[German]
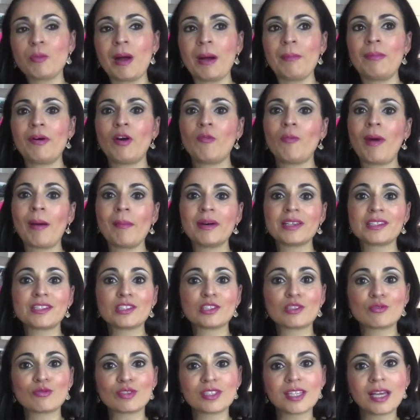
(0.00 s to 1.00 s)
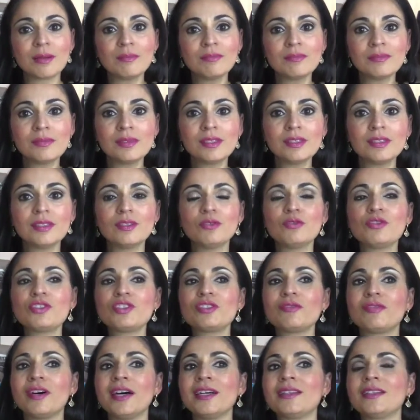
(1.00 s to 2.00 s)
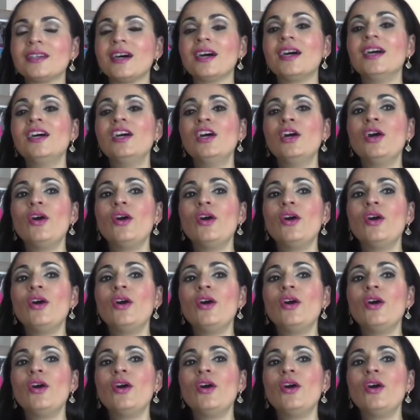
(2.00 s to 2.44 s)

Papa und Mama sind zusammen und so weiter.